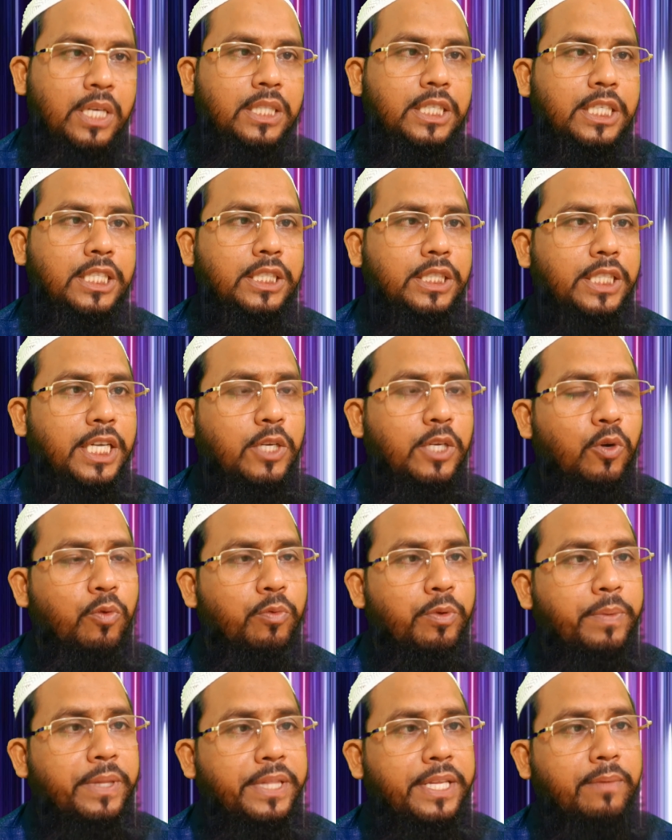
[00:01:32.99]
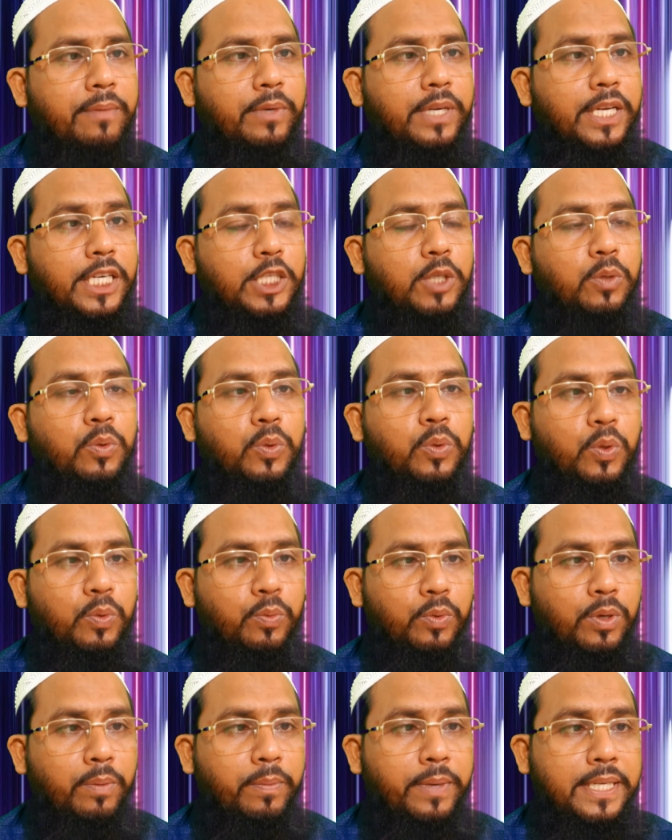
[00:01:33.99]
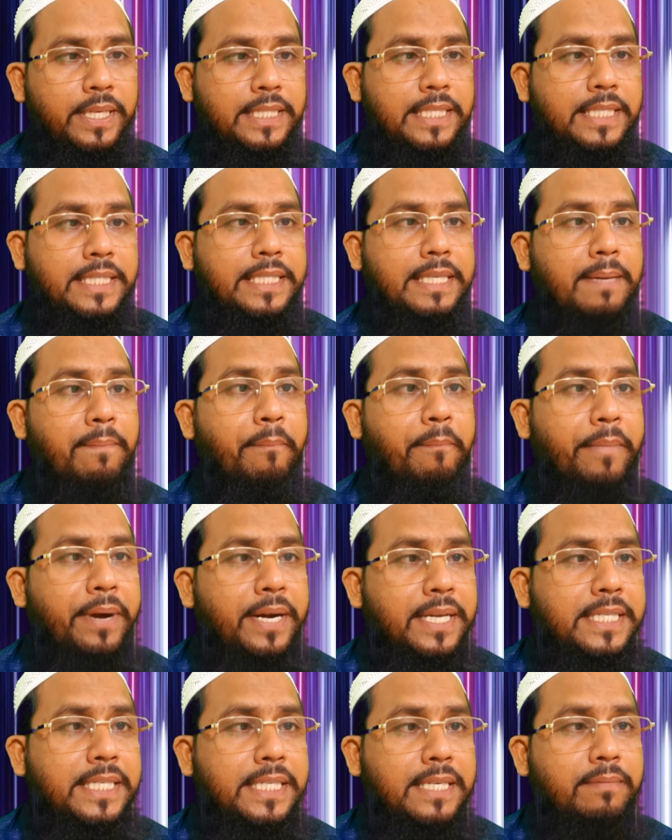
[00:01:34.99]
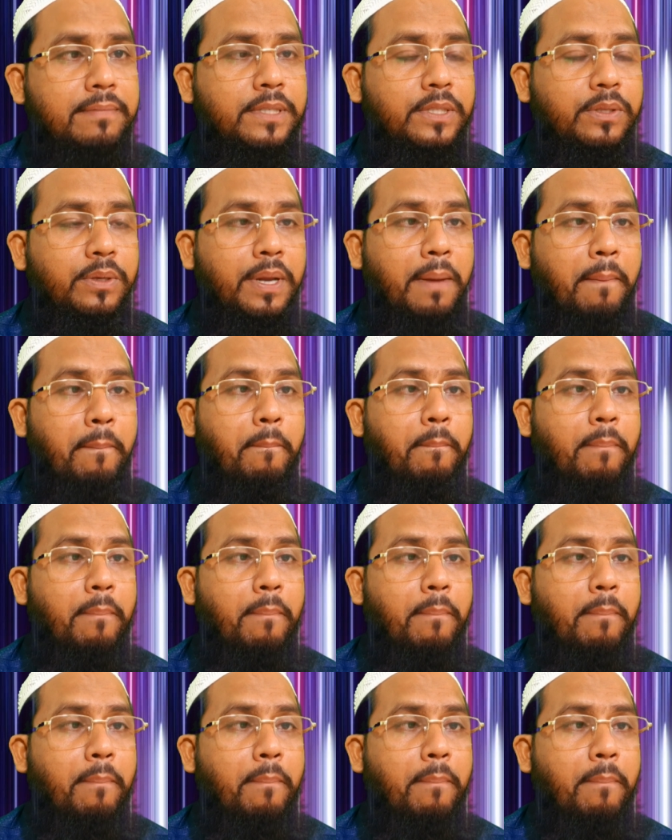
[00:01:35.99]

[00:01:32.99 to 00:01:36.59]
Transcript: যে সেই হোমিওপ্যাথি এমন একটি গুরুত্বপূর্ণ মেডিসিন যে মেডিসিনের ভিতরে